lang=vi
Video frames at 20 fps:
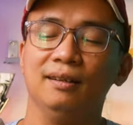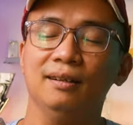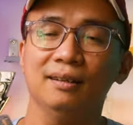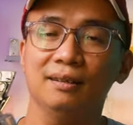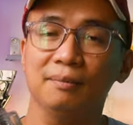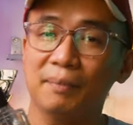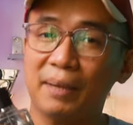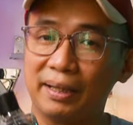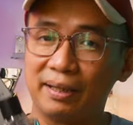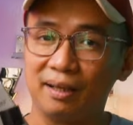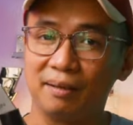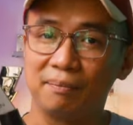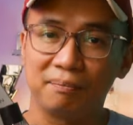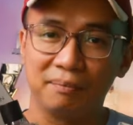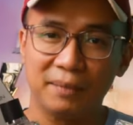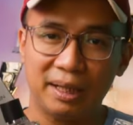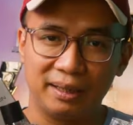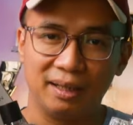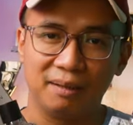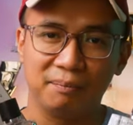uh, back up,
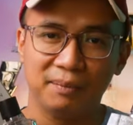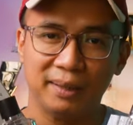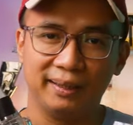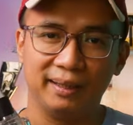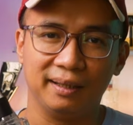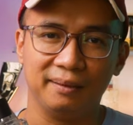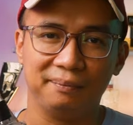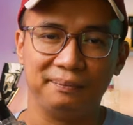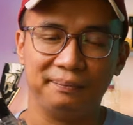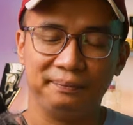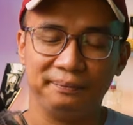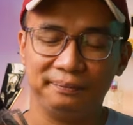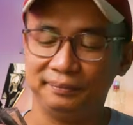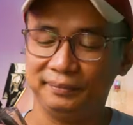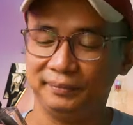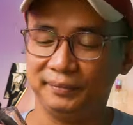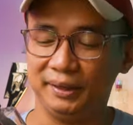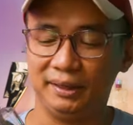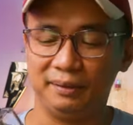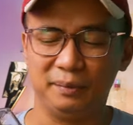back up, back up.
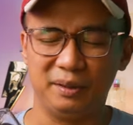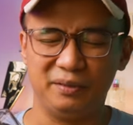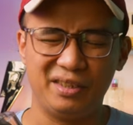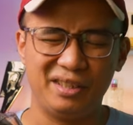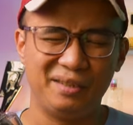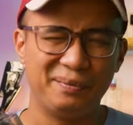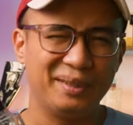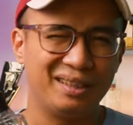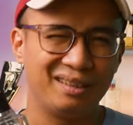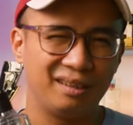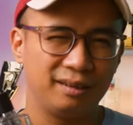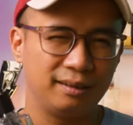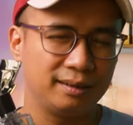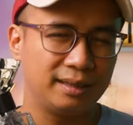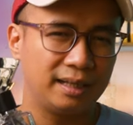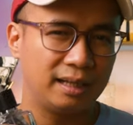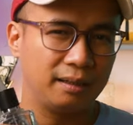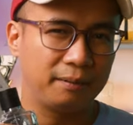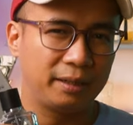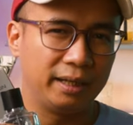Vậy, bởi vì bây giờ thực
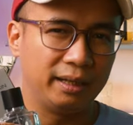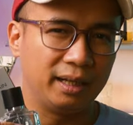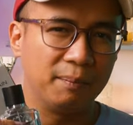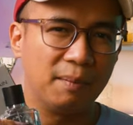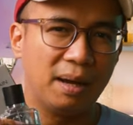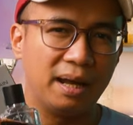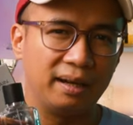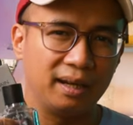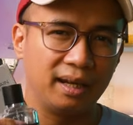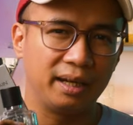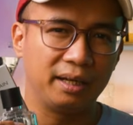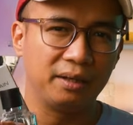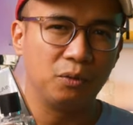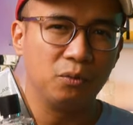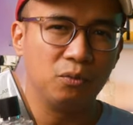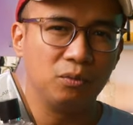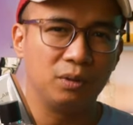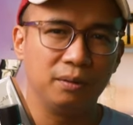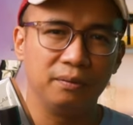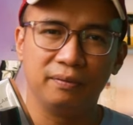ra kể cả bản này
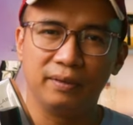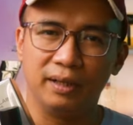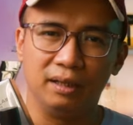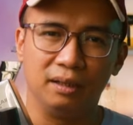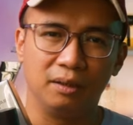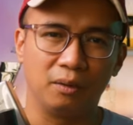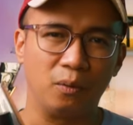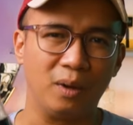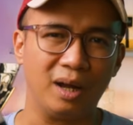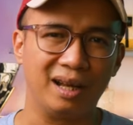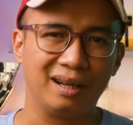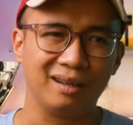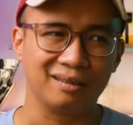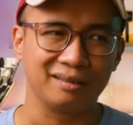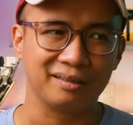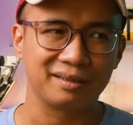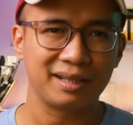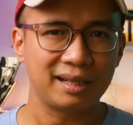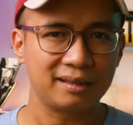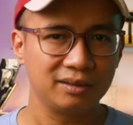cũng không phải là quá là
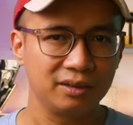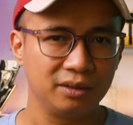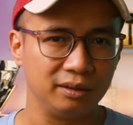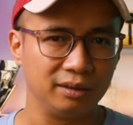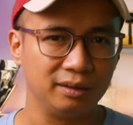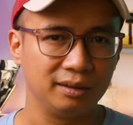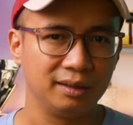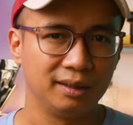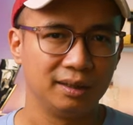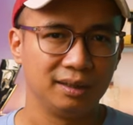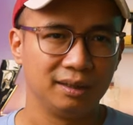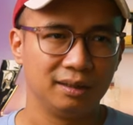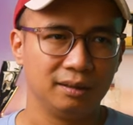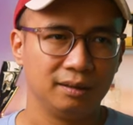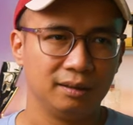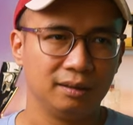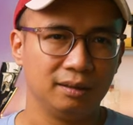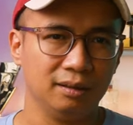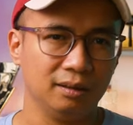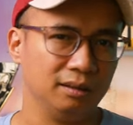sẵn rồi.
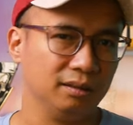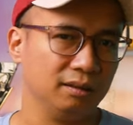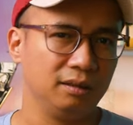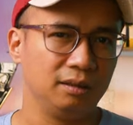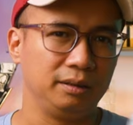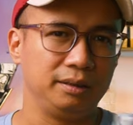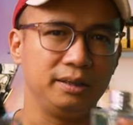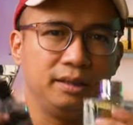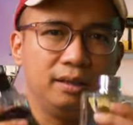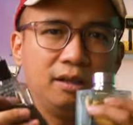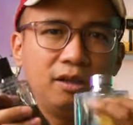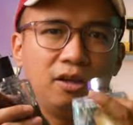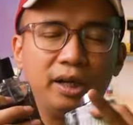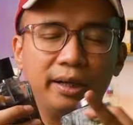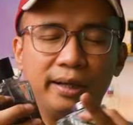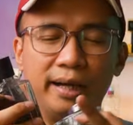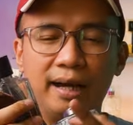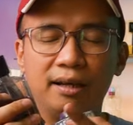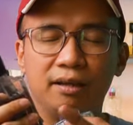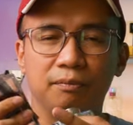uh, Như là họ
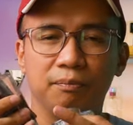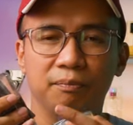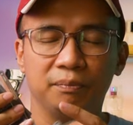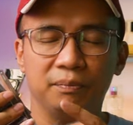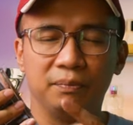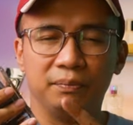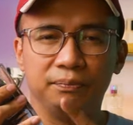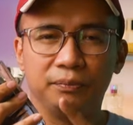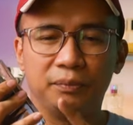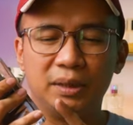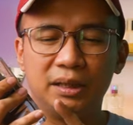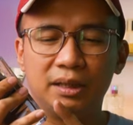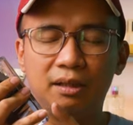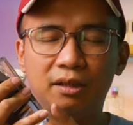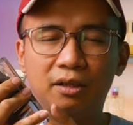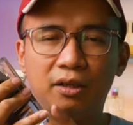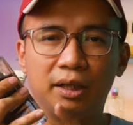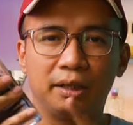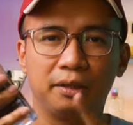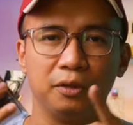đã, bây giờ
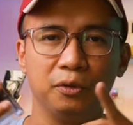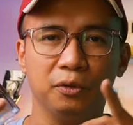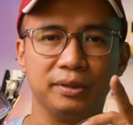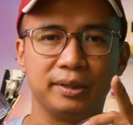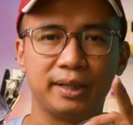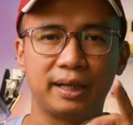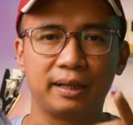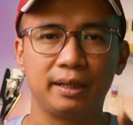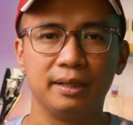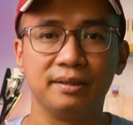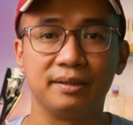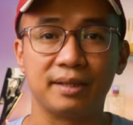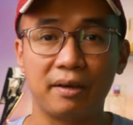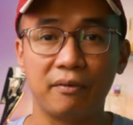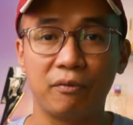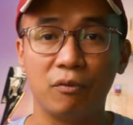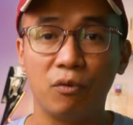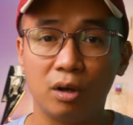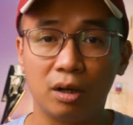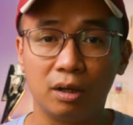họ đã đổi sang cái hình chai
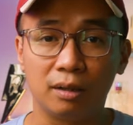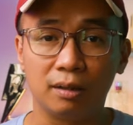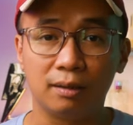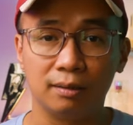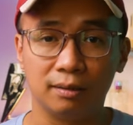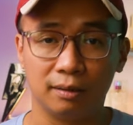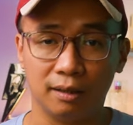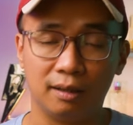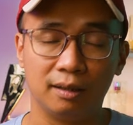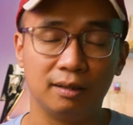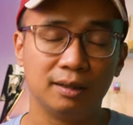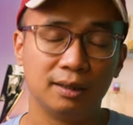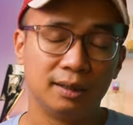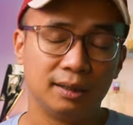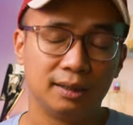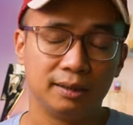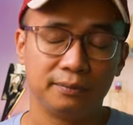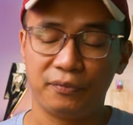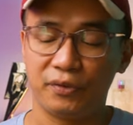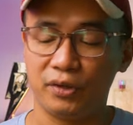vuông. Đó,
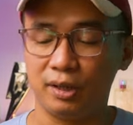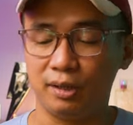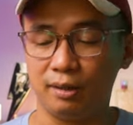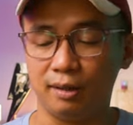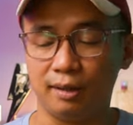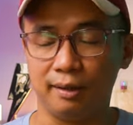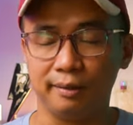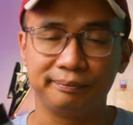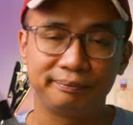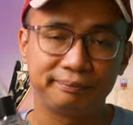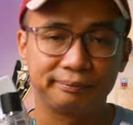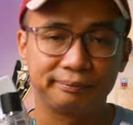thì uh,